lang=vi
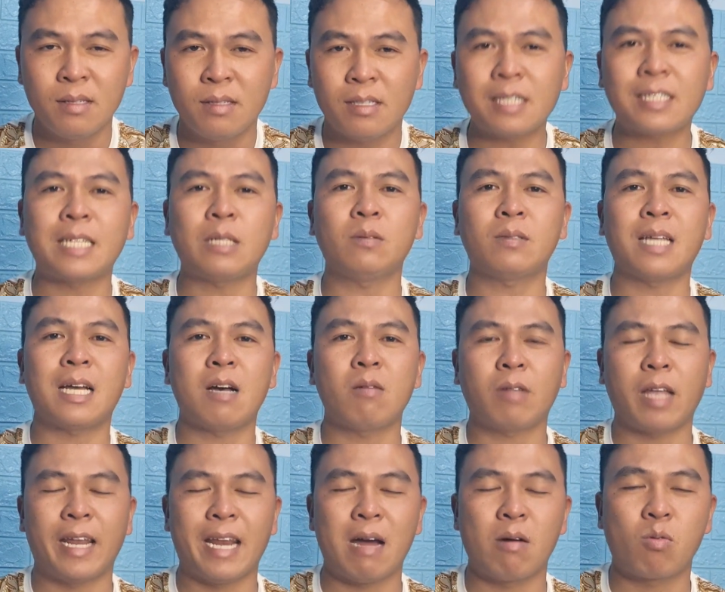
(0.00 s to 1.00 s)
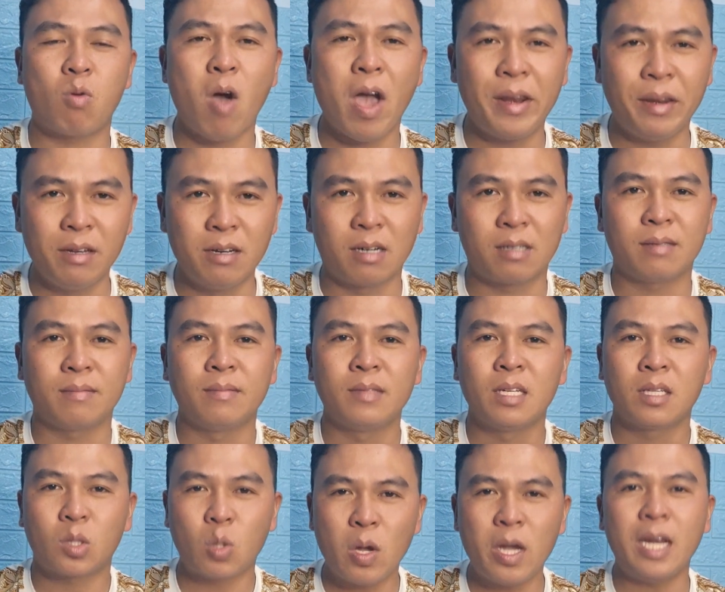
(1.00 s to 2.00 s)
chắc chắn chúng ta không thể nào quên được
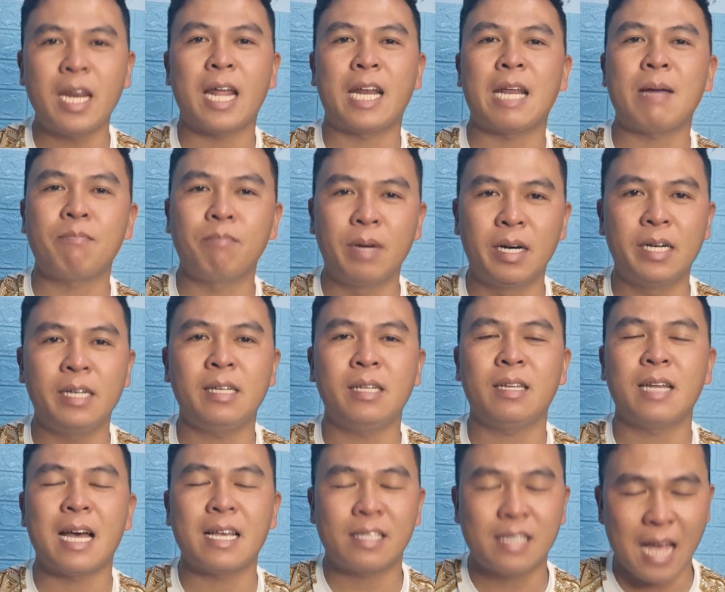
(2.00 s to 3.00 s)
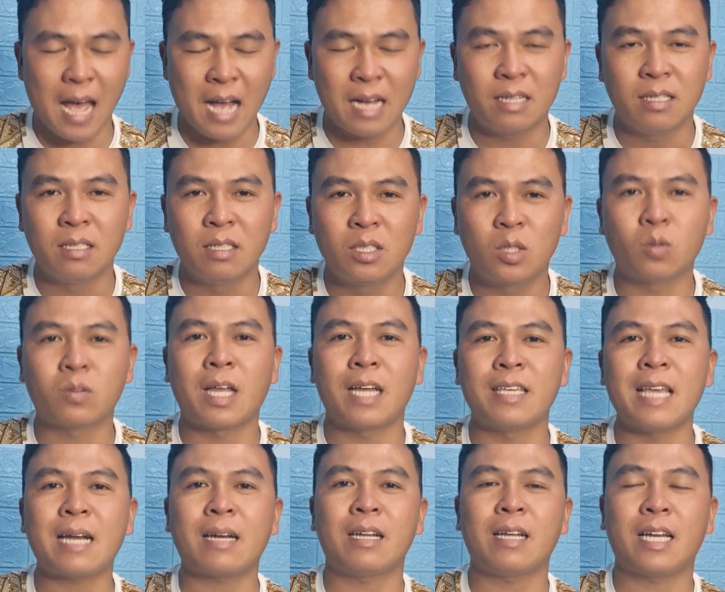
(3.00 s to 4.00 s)
tuy là năm mới đã sang chúng ta
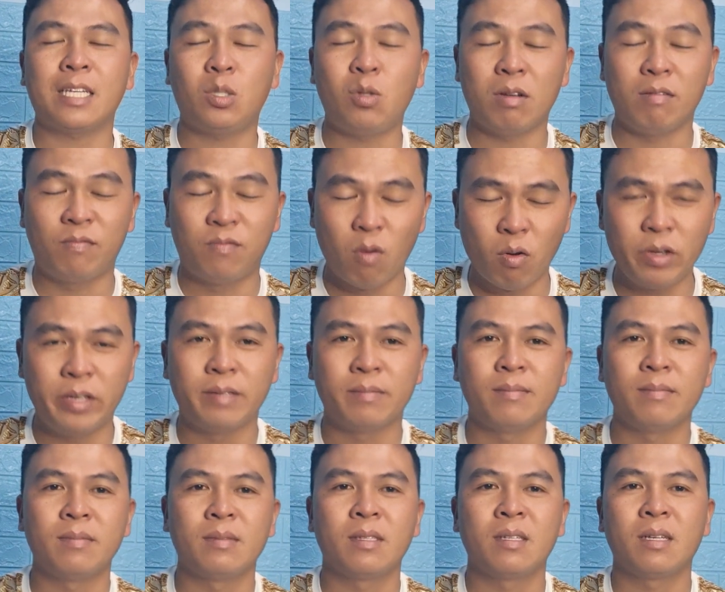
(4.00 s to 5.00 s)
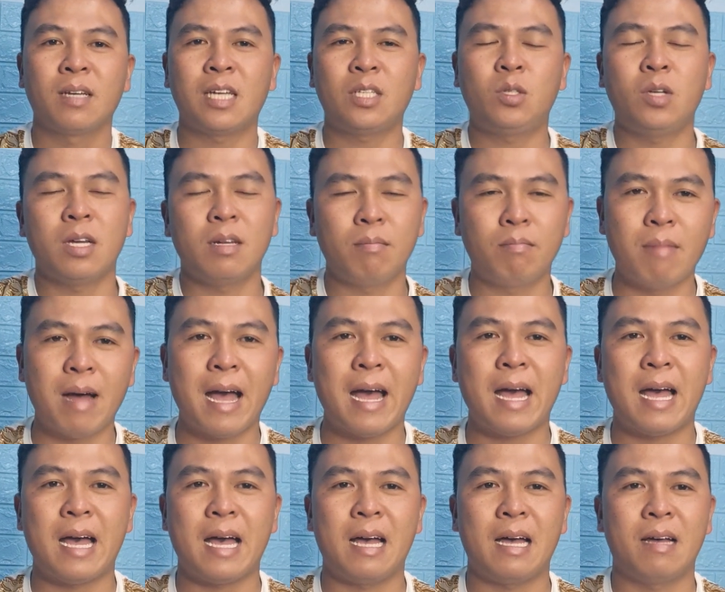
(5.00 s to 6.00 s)
nhắc đến cái chuyện vui cái chuyện
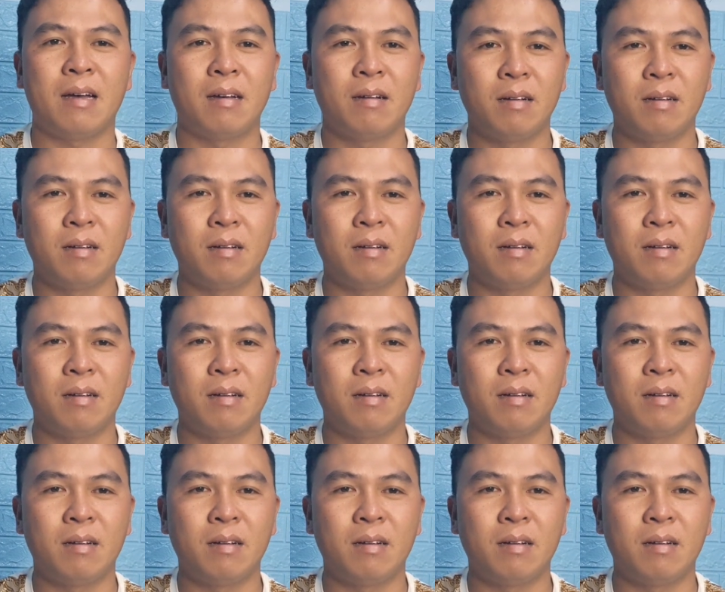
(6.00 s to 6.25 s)
mà